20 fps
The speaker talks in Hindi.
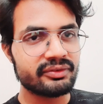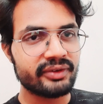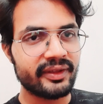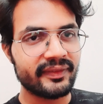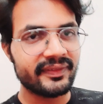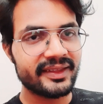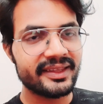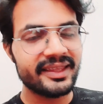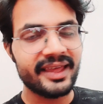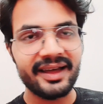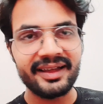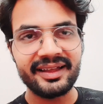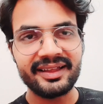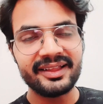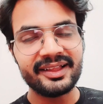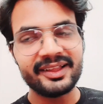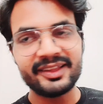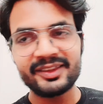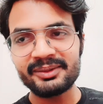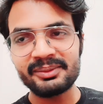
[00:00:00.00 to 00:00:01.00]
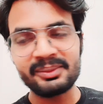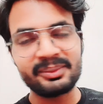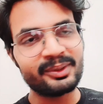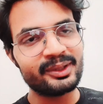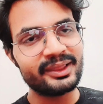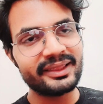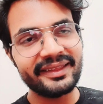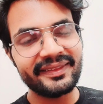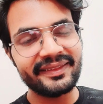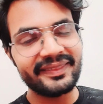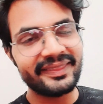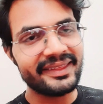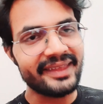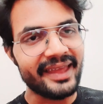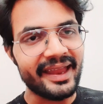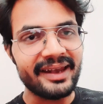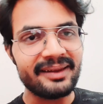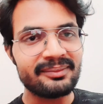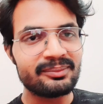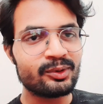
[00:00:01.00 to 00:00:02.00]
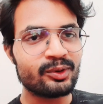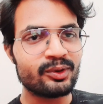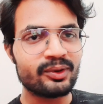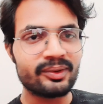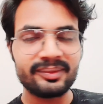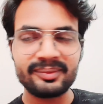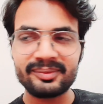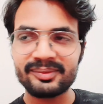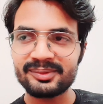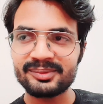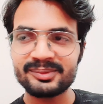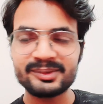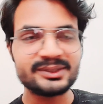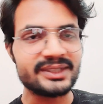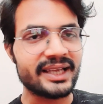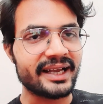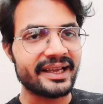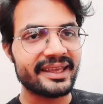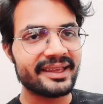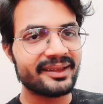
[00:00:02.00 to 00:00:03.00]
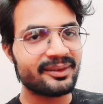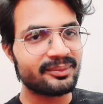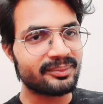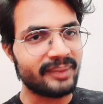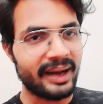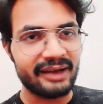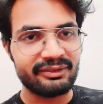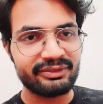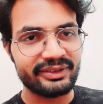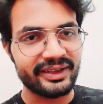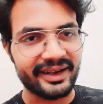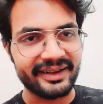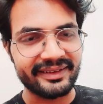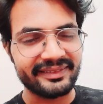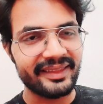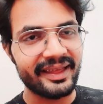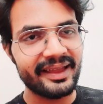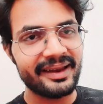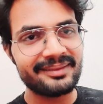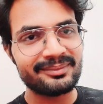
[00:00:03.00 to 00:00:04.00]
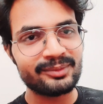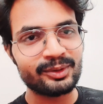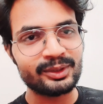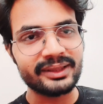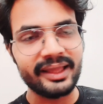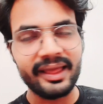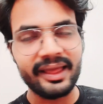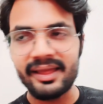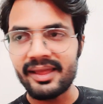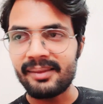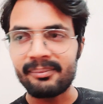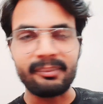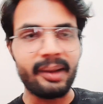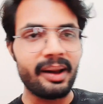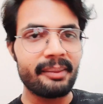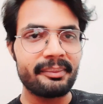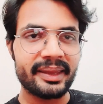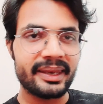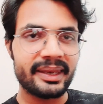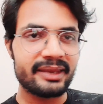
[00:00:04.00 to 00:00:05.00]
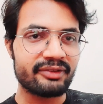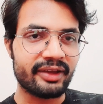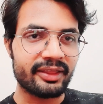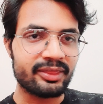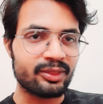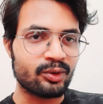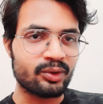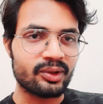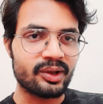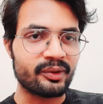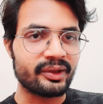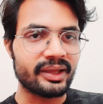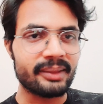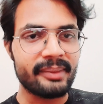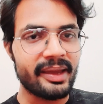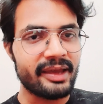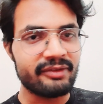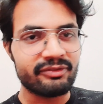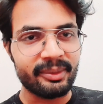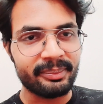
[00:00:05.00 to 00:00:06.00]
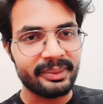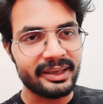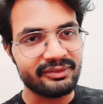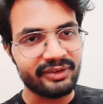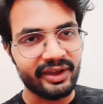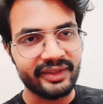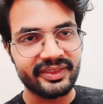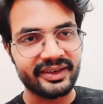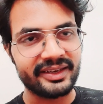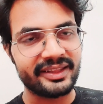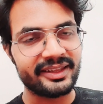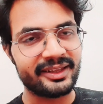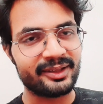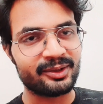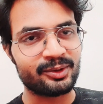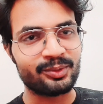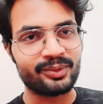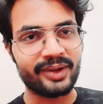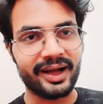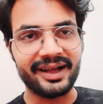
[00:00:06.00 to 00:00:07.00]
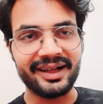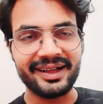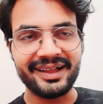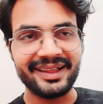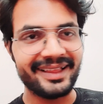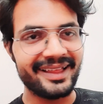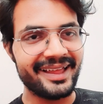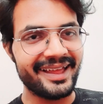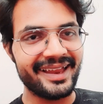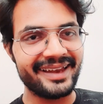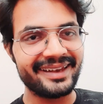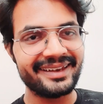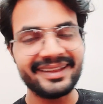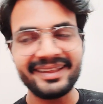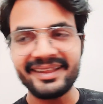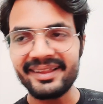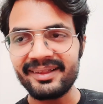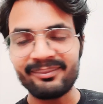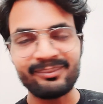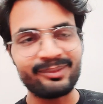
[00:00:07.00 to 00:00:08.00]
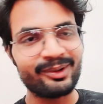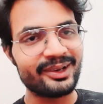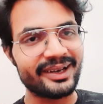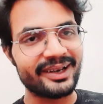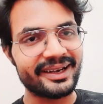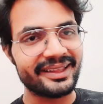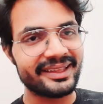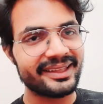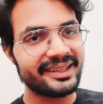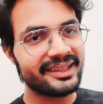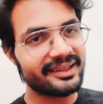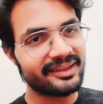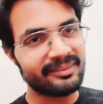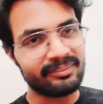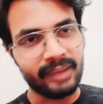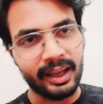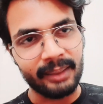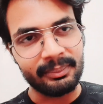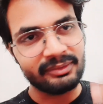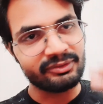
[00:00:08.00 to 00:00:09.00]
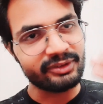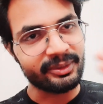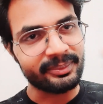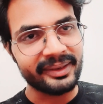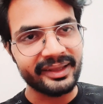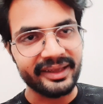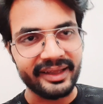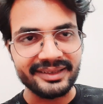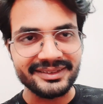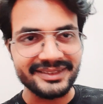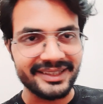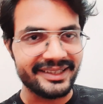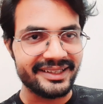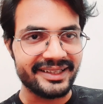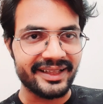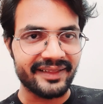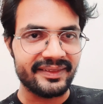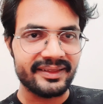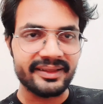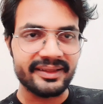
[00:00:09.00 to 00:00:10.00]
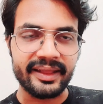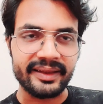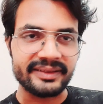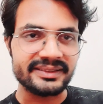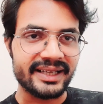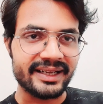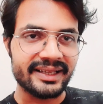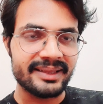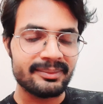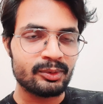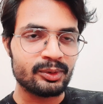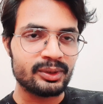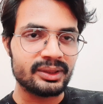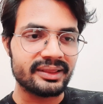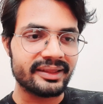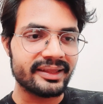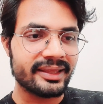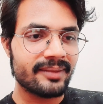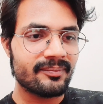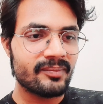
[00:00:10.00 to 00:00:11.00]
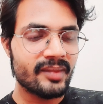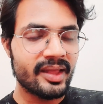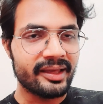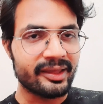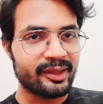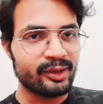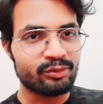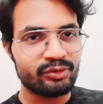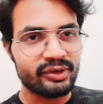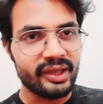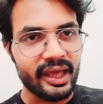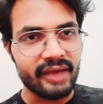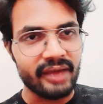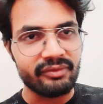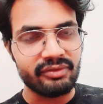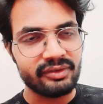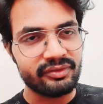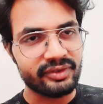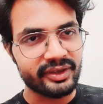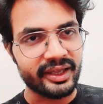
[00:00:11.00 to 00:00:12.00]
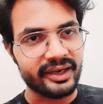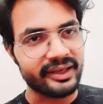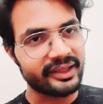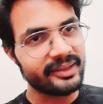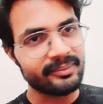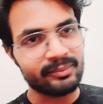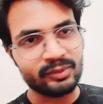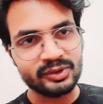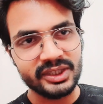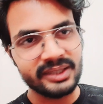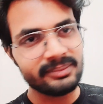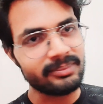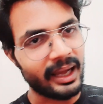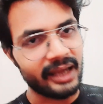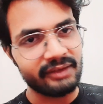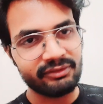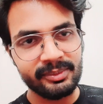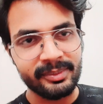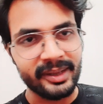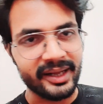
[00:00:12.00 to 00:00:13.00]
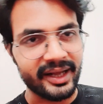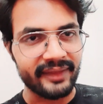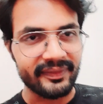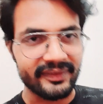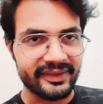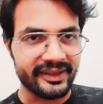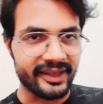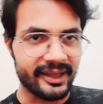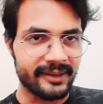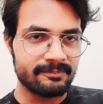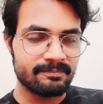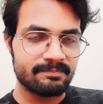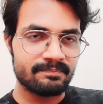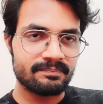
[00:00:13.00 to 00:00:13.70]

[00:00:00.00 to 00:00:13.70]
साथ किया तो वो बोल देती है एंड वो वो जाके वहाँ से हटता है एंड बोलता है माँ मेरे साथ धोखा हो गया मैं इसे अपने साथ नहीं रखूँगा एंड वो लड़की वापस अपने घर चली जाती घर जाके बोलती है कि उसने ऐसे ऐसे करके मुझे वहाँ से भगा दिया